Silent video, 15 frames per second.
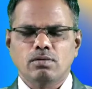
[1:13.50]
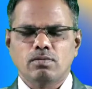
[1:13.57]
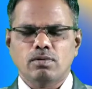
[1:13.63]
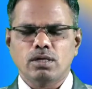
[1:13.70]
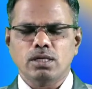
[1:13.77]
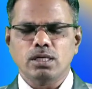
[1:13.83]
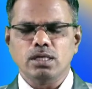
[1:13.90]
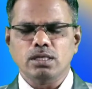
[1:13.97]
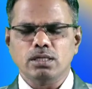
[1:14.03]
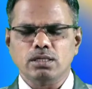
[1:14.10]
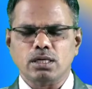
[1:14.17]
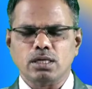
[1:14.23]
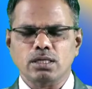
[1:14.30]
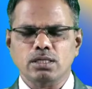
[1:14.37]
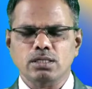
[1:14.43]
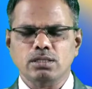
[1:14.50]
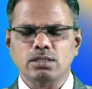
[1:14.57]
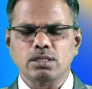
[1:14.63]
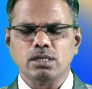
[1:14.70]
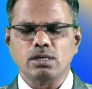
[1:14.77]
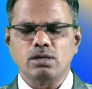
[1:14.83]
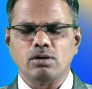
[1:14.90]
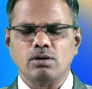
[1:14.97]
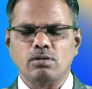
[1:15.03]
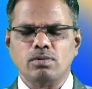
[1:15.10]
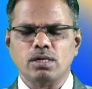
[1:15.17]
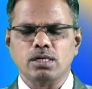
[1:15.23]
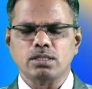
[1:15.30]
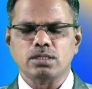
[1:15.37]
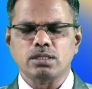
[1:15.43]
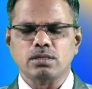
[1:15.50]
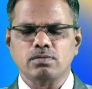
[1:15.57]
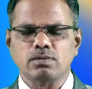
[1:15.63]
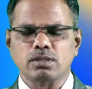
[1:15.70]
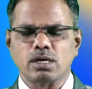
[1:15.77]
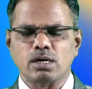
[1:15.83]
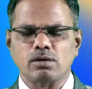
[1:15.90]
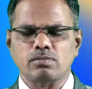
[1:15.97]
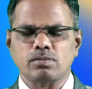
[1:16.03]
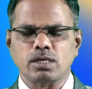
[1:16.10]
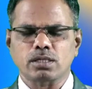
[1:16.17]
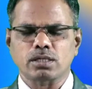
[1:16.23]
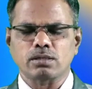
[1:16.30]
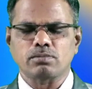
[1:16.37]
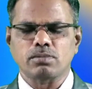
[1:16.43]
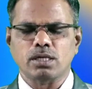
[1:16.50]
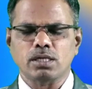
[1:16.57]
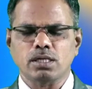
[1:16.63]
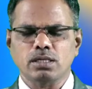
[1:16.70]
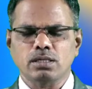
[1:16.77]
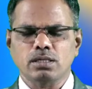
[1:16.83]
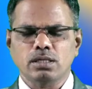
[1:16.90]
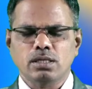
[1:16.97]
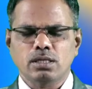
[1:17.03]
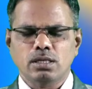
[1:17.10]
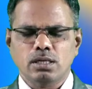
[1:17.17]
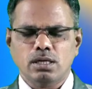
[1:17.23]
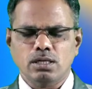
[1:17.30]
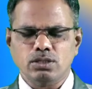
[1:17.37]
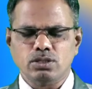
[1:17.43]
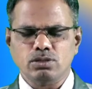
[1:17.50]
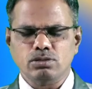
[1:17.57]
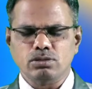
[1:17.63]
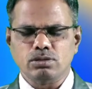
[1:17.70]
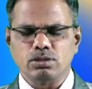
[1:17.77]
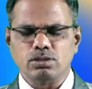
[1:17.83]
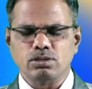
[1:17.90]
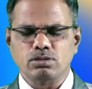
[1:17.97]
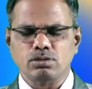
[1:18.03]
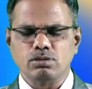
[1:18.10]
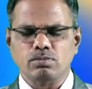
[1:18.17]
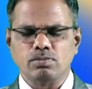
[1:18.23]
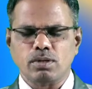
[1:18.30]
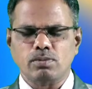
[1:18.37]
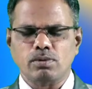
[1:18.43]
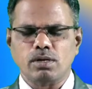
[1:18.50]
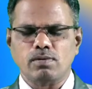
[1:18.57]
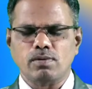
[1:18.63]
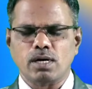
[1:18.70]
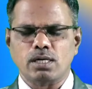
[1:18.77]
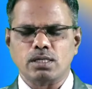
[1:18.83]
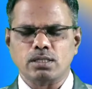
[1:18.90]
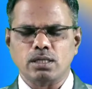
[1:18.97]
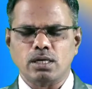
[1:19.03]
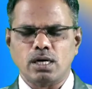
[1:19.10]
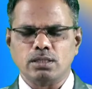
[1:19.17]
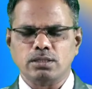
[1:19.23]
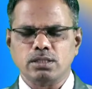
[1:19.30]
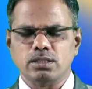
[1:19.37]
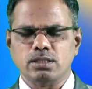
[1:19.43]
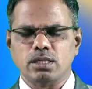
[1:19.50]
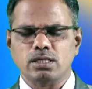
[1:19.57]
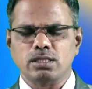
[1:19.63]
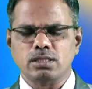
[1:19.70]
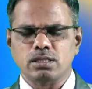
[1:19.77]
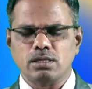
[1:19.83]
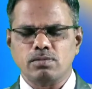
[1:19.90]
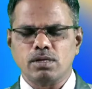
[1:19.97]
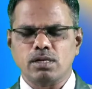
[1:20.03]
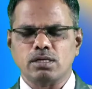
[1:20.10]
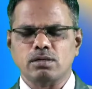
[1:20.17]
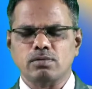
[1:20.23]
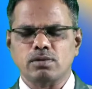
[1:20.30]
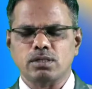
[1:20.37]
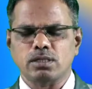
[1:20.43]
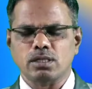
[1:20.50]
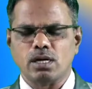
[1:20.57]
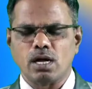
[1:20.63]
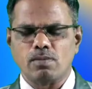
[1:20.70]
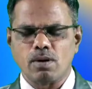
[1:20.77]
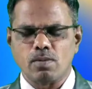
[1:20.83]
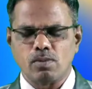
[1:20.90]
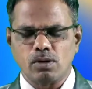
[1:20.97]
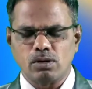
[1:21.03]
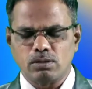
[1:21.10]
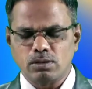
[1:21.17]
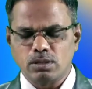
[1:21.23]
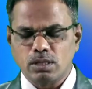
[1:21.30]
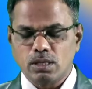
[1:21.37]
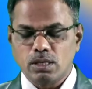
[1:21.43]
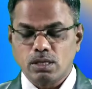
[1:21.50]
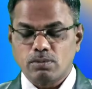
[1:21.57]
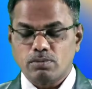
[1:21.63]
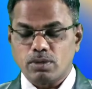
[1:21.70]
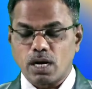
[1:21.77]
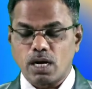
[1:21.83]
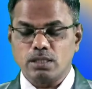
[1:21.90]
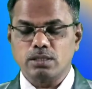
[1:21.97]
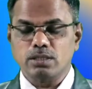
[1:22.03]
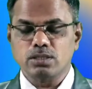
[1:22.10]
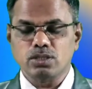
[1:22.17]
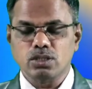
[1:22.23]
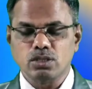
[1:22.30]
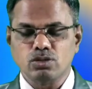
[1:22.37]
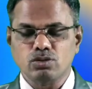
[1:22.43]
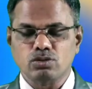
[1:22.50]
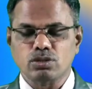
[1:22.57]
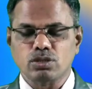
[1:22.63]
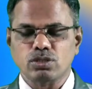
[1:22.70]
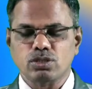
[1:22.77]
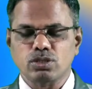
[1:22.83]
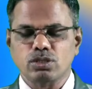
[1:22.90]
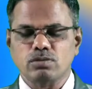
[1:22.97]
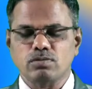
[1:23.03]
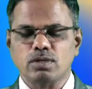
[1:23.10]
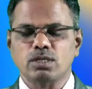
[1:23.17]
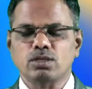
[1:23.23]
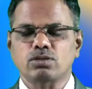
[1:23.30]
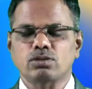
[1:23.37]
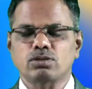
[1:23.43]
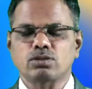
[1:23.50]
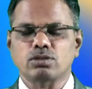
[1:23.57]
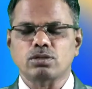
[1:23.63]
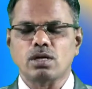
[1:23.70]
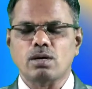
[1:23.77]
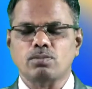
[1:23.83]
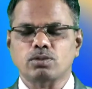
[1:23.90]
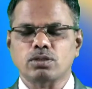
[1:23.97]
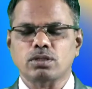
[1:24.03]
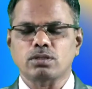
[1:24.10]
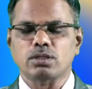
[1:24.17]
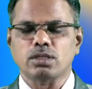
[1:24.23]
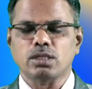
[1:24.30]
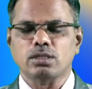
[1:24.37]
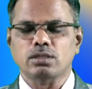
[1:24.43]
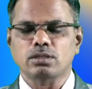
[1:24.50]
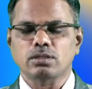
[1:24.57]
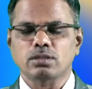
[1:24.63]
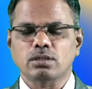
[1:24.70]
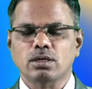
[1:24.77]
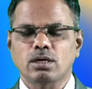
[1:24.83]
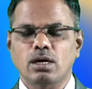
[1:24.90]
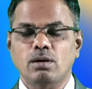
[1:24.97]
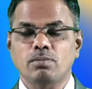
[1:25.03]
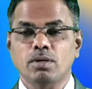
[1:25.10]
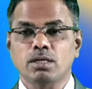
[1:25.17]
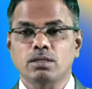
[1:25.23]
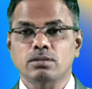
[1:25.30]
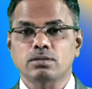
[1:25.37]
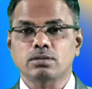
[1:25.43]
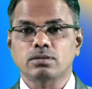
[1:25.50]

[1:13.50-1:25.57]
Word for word: విని గ్రహించి లోబడే జీవితాలు మాకు ఇమ్మని యేసుక్రీస్తు ప్రభుల వారి అతి శ్రేష్టమైనటువంటి నామంలో ప్రార్థించి స్థుతించి వేడుకుంటున్నాము తండ్రి ఆమెన్